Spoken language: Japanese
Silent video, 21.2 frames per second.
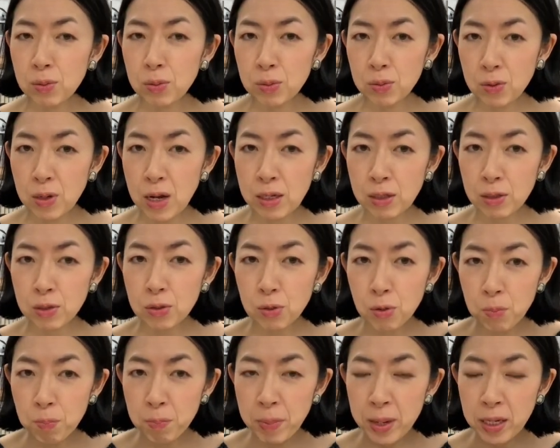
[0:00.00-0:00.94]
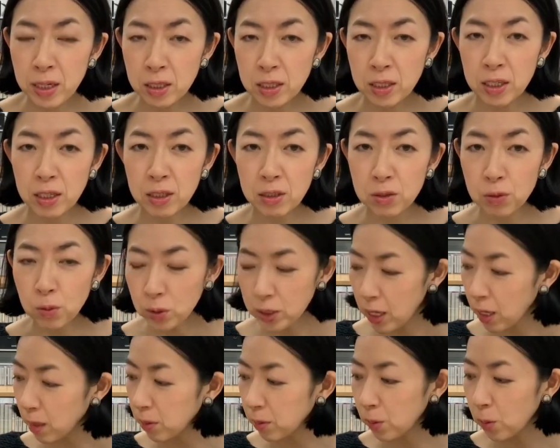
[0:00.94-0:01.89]
のアクションペインティングを
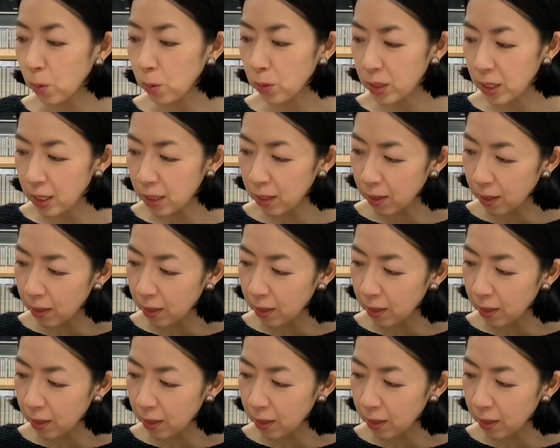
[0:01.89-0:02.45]
参考に、